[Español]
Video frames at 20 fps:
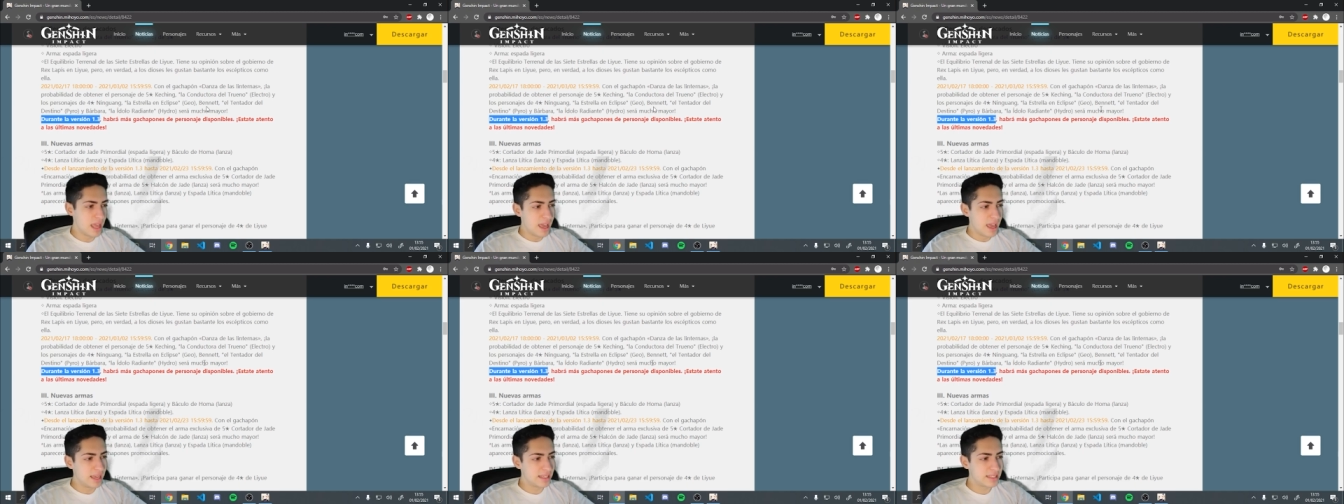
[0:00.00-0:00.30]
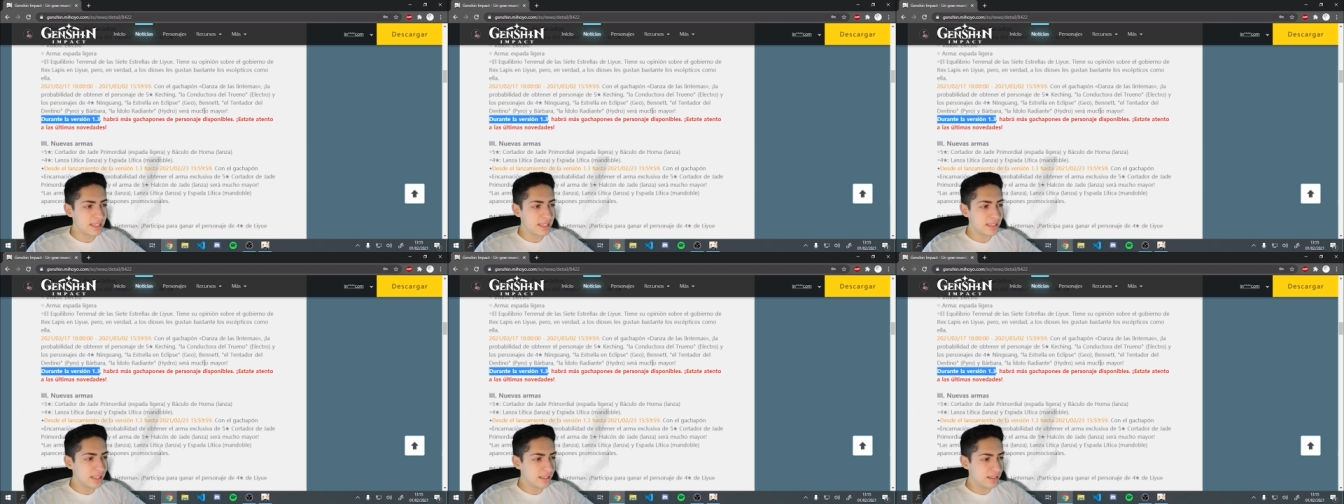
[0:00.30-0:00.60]

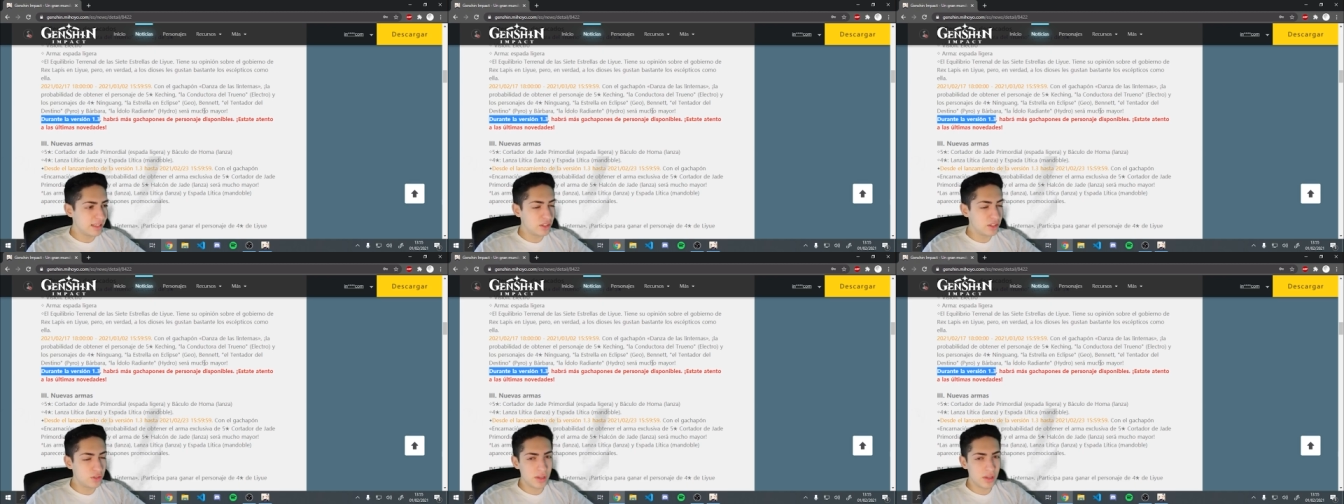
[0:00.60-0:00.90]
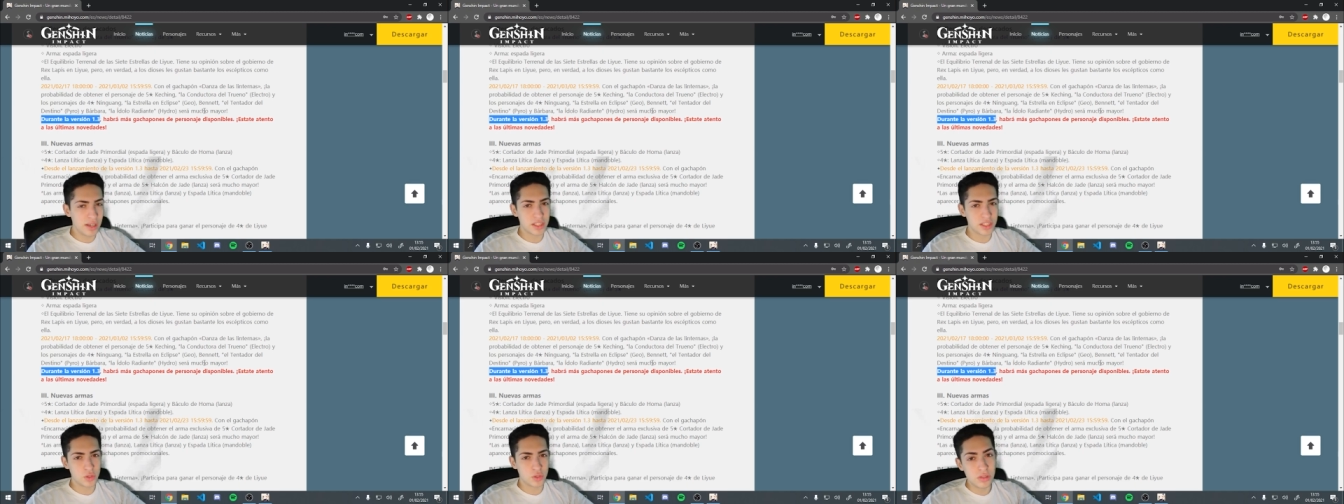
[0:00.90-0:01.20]
Estad atento a
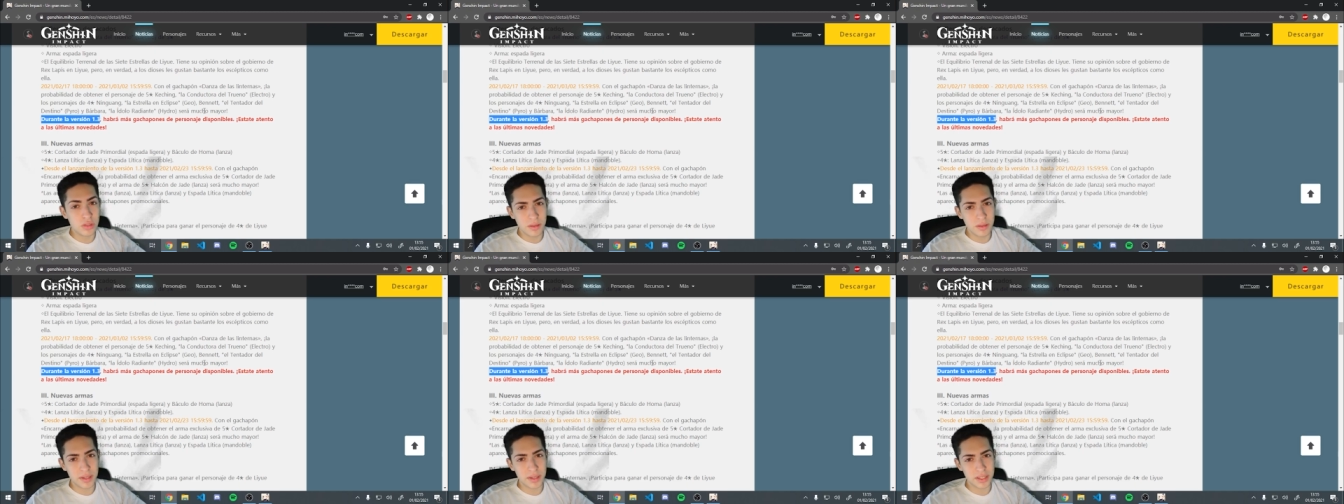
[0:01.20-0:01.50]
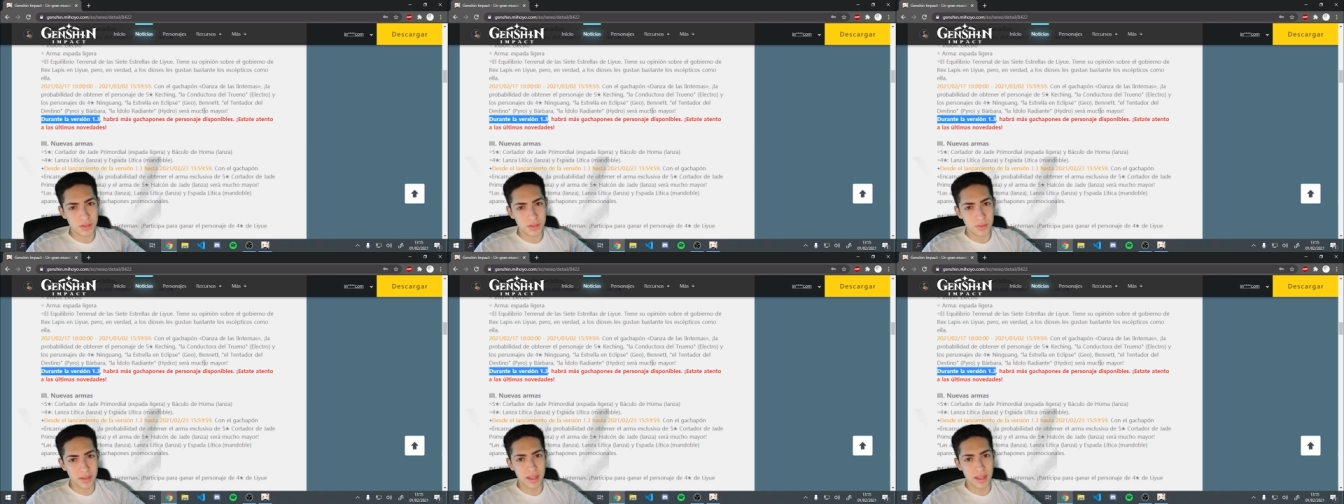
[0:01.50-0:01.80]
las
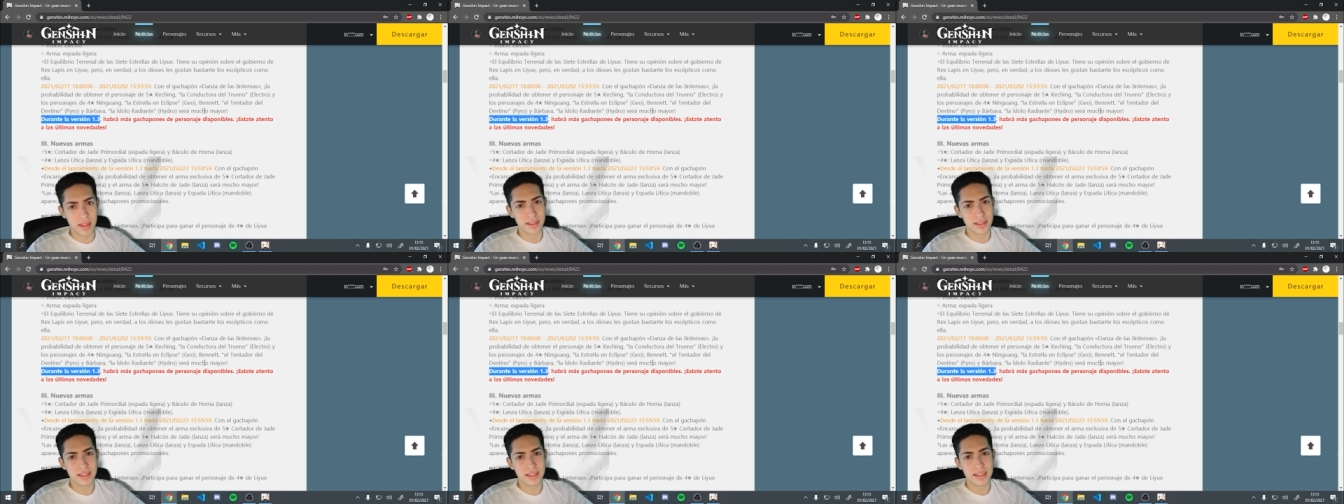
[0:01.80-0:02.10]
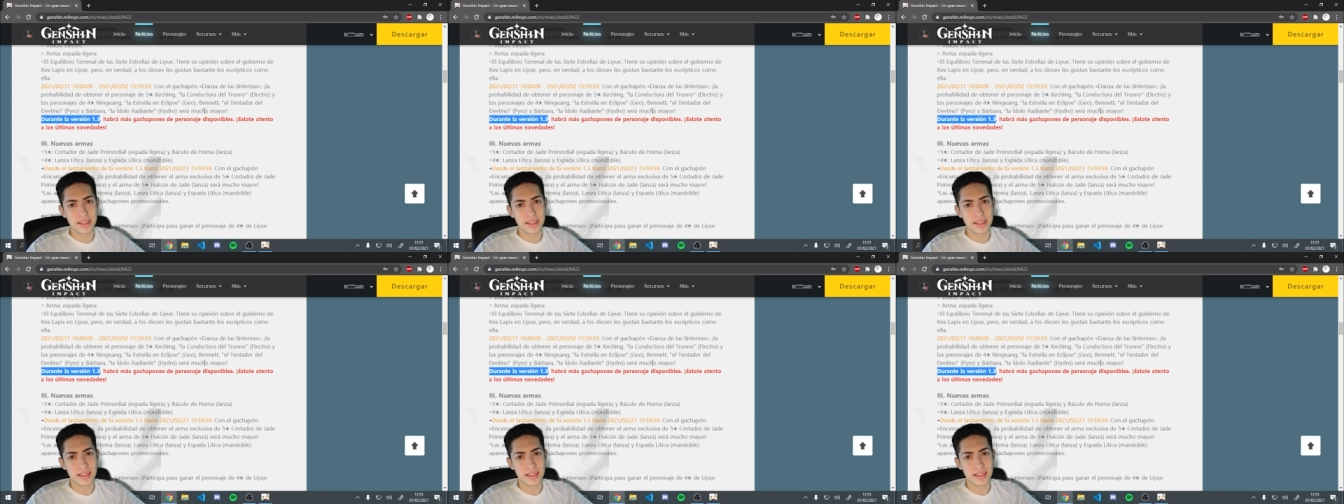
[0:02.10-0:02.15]
últimas novedades.